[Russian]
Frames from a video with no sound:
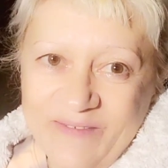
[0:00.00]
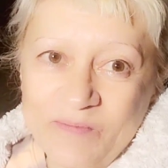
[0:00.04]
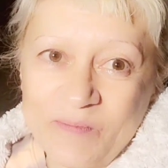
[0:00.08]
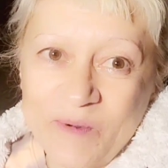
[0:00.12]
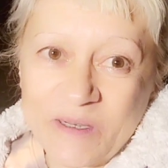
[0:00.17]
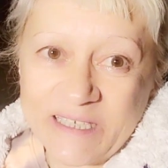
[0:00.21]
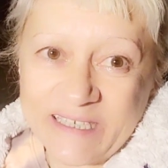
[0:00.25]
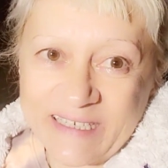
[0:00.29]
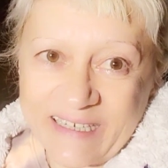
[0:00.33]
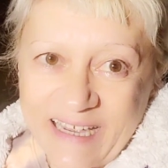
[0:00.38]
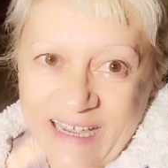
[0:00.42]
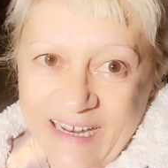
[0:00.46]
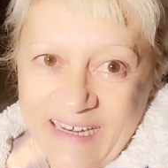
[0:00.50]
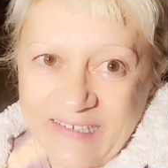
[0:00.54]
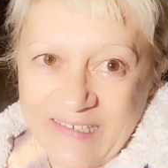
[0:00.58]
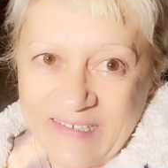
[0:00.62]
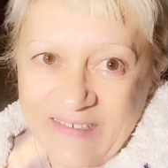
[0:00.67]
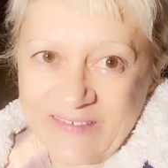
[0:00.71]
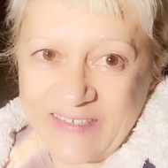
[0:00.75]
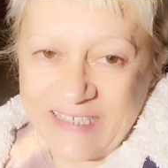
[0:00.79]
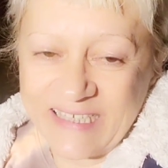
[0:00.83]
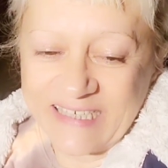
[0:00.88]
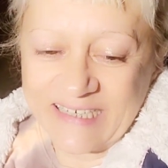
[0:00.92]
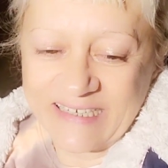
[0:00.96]
и
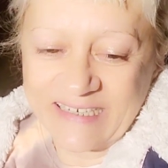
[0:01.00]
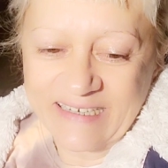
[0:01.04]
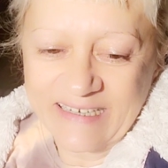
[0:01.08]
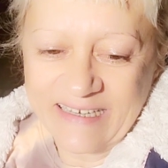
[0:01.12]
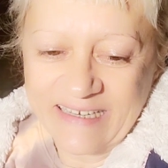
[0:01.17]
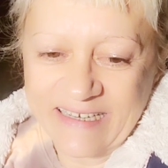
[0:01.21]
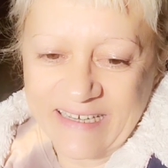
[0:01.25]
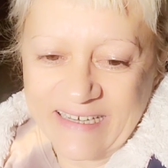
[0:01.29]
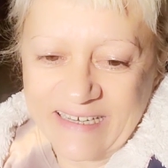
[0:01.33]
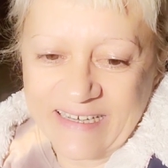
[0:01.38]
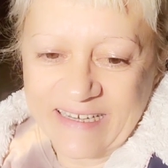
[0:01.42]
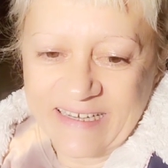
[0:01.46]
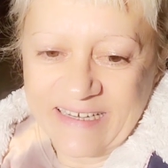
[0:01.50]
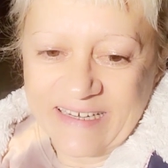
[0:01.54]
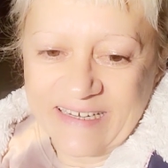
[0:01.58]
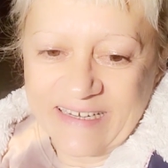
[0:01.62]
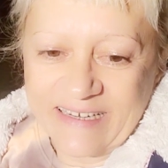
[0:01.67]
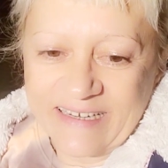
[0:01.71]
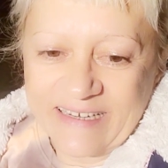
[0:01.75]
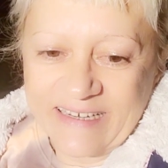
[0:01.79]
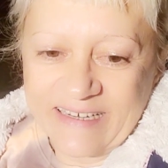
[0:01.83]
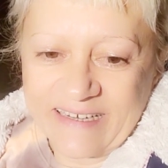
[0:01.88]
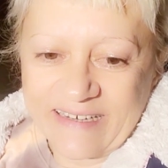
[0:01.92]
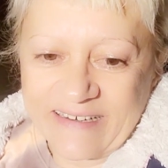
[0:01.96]
потерялись все
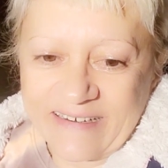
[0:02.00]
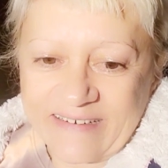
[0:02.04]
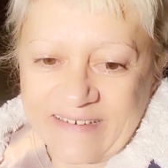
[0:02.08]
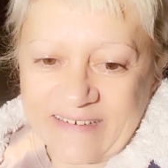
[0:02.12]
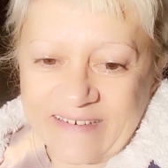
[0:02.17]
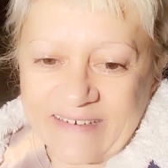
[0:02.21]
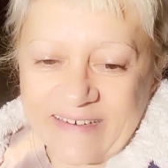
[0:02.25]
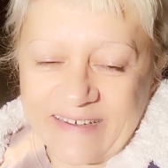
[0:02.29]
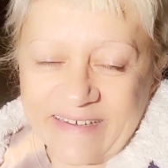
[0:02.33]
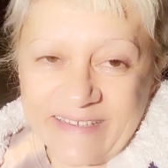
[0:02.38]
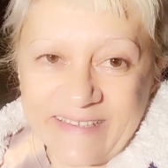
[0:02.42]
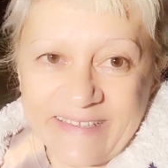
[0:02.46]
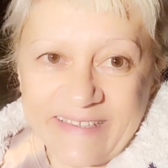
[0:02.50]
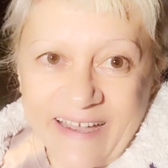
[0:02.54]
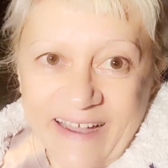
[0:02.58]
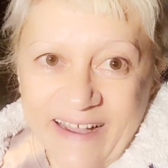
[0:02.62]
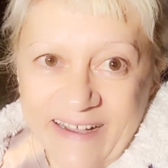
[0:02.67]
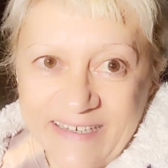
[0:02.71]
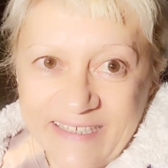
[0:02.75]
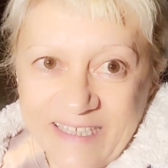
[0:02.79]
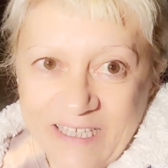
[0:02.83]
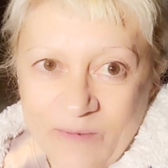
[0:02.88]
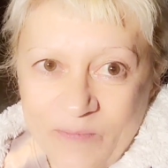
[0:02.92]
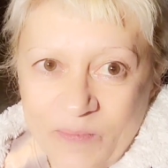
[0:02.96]
а,
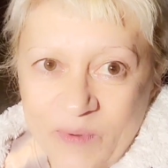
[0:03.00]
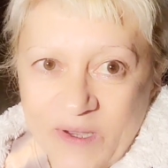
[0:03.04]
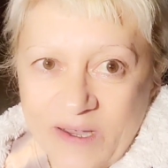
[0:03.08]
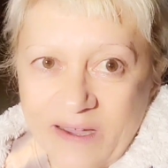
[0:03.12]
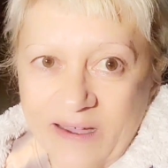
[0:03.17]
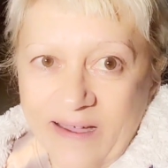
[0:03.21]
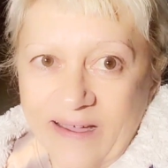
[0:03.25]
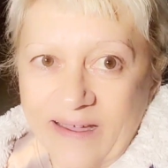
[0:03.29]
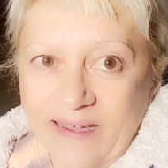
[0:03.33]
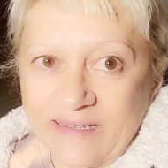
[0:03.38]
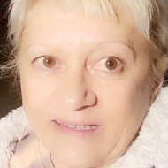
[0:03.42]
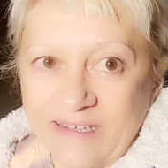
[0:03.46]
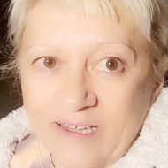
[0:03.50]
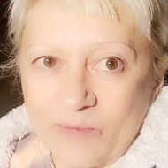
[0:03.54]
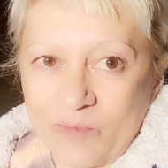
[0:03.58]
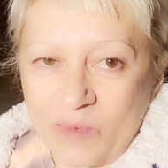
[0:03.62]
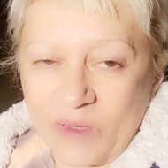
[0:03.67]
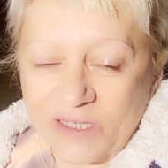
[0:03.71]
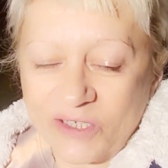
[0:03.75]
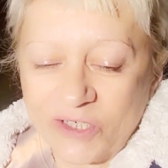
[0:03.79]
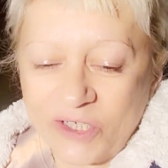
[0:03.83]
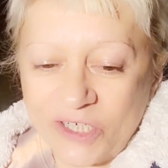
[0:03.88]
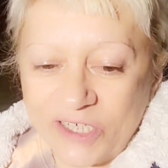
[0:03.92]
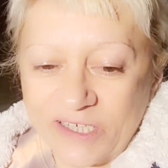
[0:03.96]
контакты, пока этот
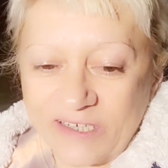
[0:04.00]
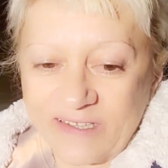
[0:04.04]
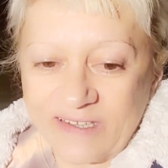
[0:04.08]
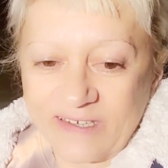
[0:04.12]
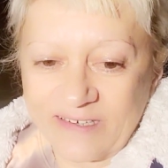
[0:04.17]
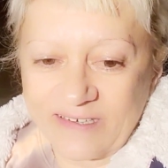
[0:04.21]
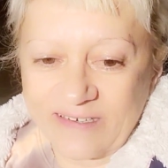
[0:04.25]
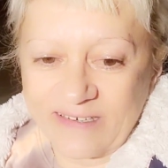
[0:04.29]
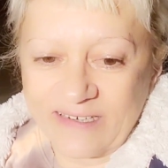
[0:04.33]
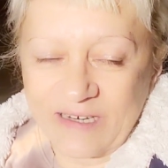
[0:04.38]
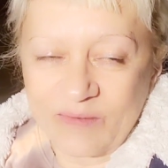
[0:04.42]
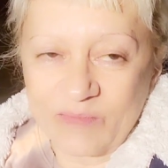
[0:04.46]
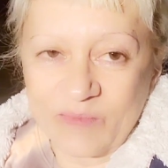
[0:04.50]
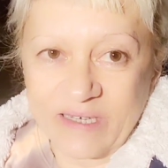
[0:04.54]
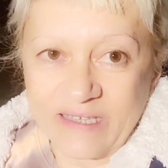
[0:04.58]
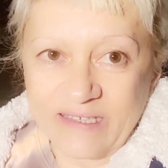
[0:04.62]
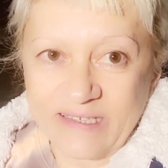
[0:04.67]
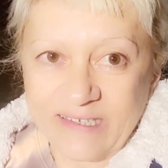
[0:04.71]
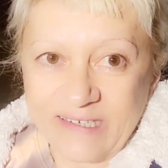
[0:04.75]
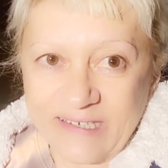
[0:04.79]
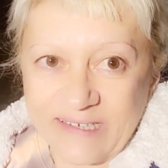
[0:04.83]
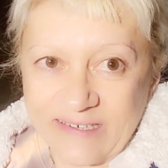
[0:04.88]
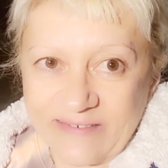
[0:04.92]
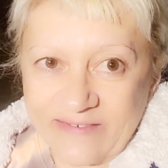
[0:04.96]
планшет э,
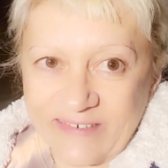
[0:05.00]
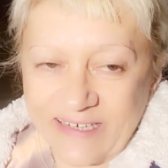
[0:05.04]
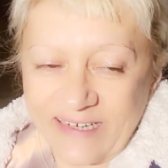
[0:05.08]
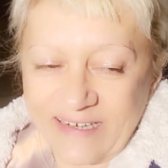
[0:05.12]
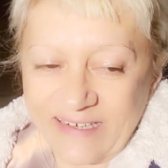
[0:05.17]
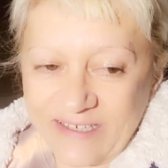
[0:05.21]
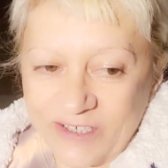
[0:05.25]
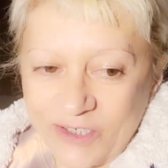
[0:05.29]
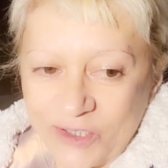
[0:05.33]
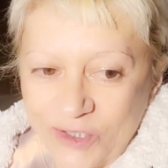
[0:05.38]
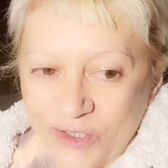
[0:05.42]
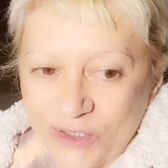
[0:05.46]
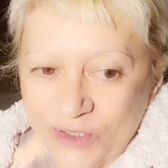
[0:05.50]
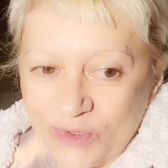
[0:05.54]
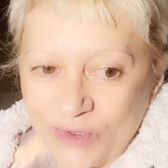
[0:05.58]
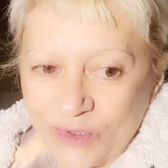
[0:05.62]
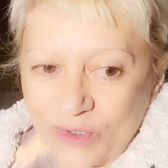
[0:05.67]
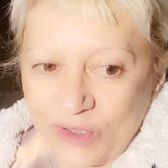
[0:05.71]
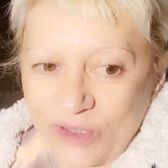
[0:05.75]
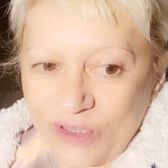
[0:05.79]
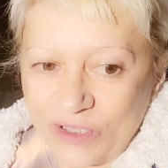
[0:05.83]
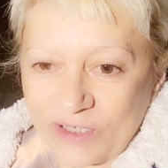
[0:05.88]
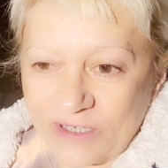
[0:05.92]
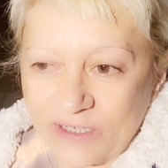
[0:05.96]
ремонтировали,
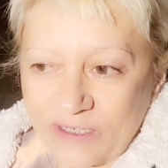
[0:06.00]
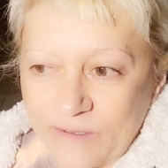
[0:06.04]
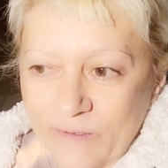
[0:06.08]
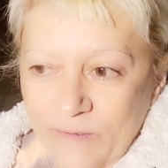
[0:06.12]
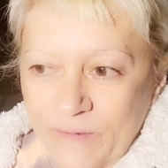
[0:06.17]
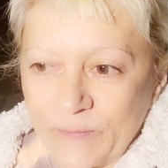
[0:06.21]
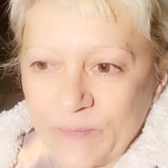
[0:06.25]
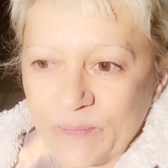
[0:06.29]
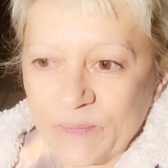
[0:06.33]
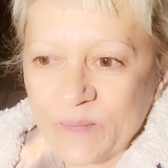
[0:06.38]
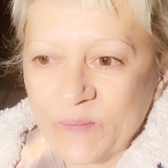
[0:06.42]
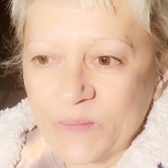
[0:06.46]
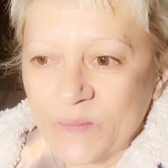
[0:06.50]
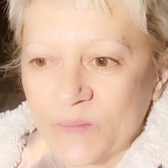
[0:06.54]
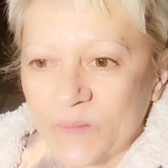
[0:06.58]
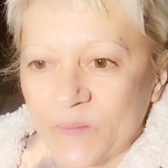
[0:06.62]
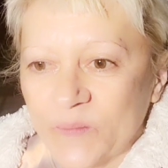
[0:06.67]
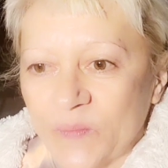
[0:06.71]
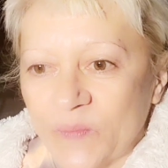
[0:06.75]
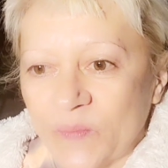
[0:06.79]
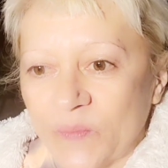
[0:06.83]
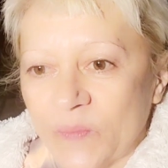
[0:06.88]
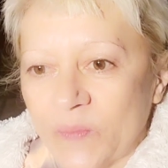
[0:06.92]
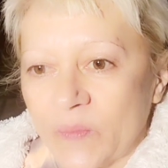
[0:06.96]
ждет эм,
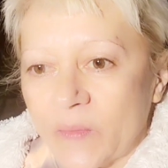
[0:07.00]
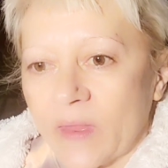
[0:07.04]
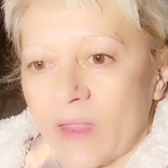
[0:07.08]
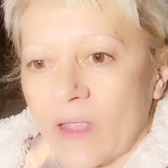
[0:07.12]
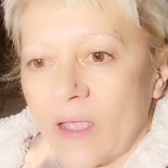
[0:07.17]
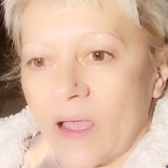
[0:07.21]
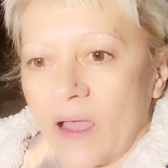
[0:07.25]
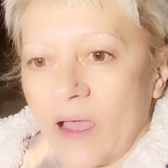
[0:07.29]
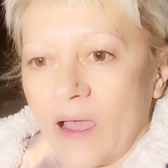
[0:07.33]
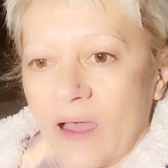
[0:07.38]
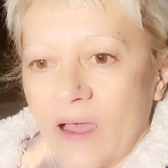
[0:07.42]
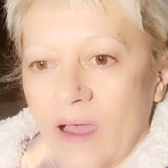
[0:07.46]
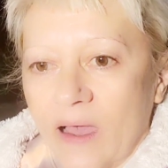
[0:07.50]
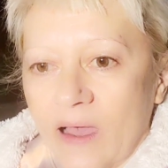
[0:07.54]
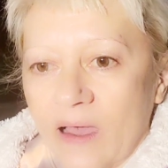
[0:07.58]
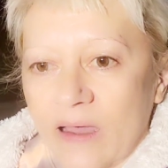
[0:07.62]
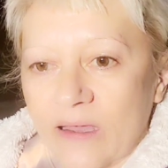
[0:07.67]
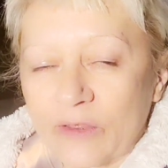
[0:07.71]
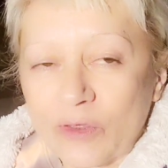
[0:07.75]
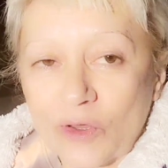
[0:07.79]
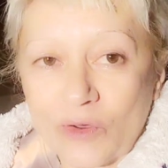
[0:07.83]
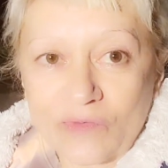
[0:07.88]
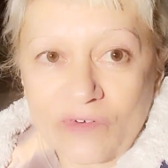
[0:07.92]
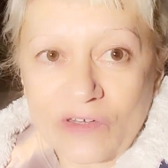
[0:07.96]

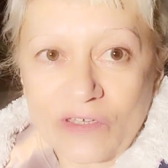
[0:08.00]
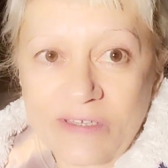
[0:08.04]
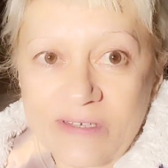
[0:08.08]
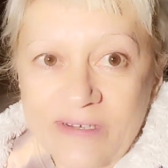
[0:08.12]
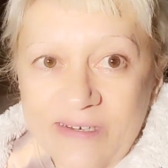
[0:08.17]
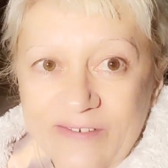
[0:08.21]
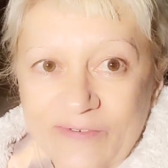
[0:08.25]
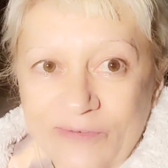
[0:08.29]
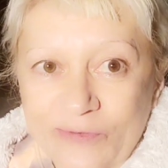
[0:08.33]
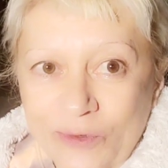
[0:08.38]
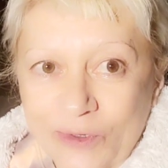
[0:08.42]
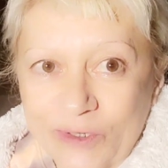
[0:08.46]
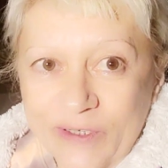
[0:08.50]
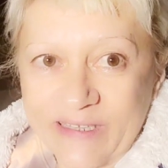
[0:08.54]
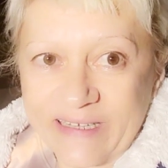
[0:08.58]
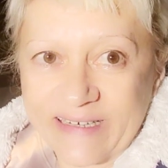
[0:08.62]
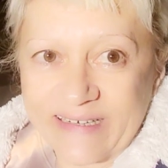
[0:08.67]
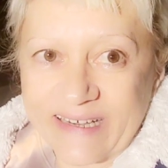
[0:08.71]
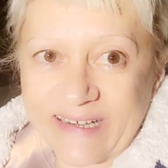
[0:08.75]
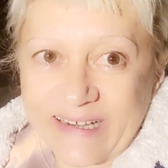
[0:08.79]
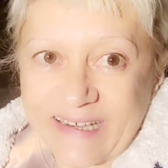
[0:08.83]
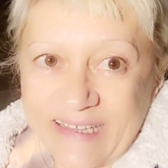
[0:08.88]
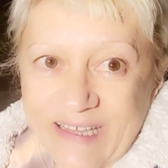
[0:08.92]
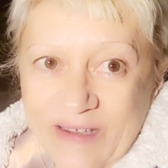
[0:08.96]
новый
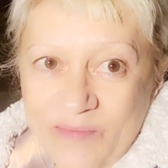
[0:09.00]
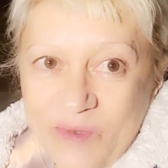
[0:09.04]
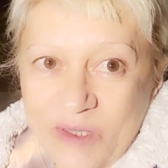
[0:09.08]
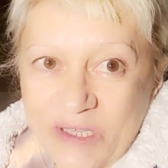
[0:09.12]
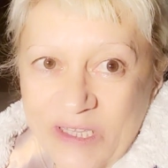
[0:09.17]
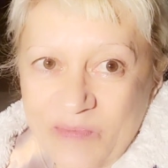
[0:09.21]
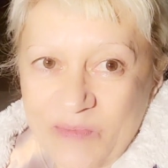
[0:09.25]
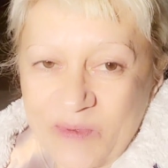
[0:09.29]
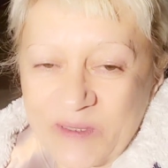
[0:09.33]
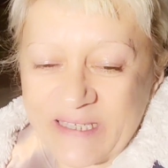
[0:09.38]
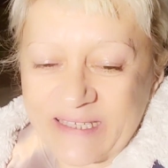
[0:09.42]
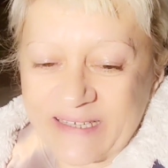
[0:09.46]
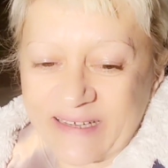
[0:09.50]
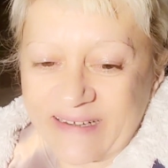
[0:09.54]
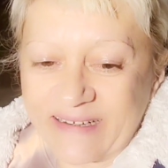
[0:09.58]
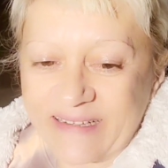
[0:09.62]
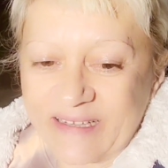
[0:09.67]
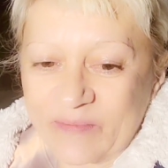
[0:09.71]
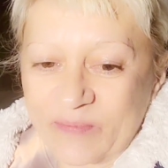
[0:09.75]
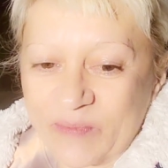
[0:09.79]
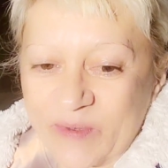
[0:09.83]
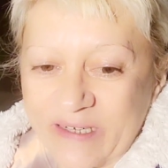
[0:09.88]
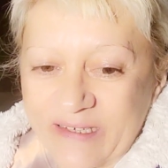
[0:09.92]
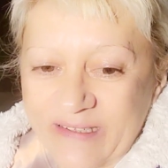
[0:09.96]
телефон, как она мне
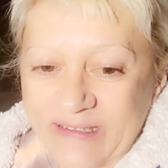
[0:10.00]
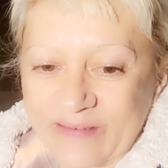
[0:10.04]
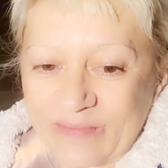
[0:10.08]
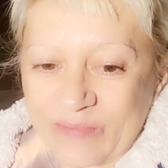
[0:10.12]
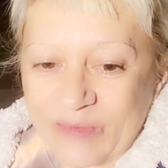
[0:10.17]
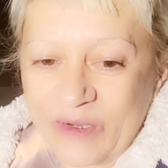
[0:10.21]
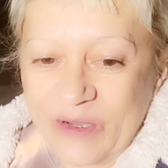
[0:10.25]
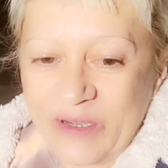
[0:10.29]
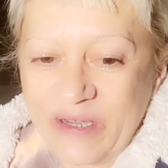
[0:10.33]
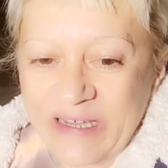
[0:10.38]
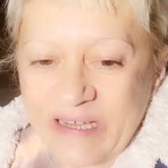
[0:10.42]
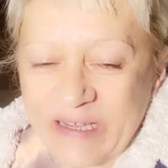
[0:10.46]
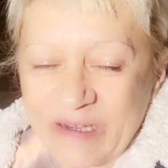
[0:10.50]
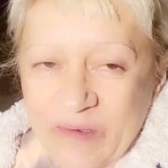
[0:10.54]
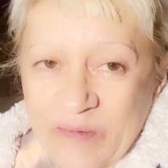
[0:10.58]
написала, поэтому